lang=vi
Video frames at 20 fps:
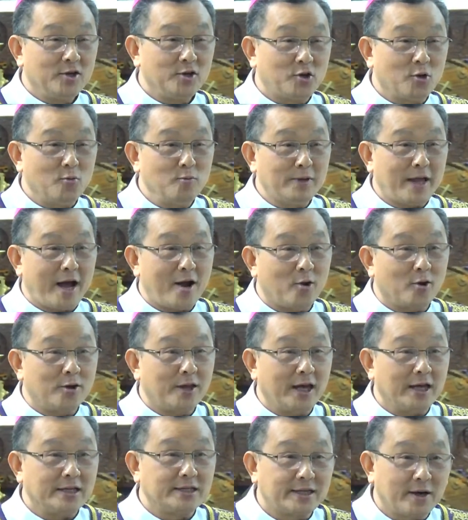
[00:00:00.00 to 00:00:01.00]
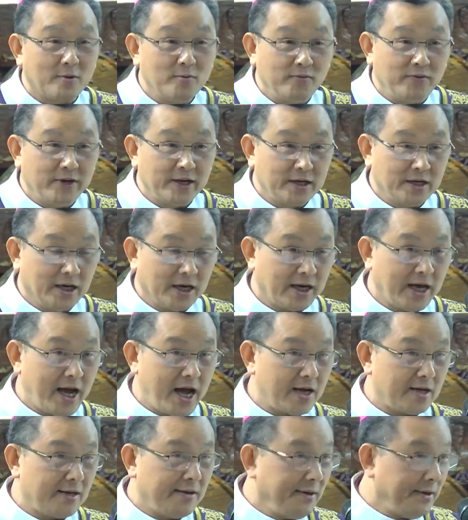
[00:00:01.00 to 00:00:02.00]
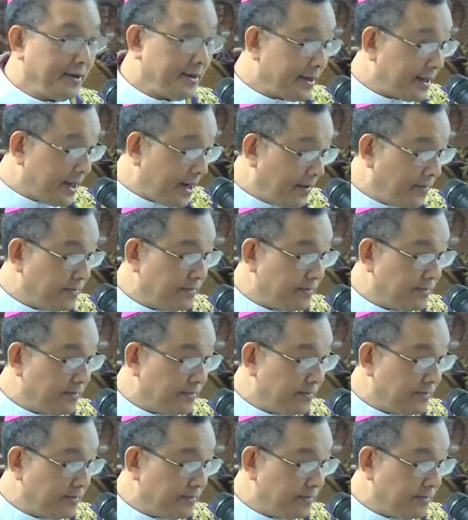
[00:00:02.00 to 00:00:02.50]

chúng ta có thể sống với người khác không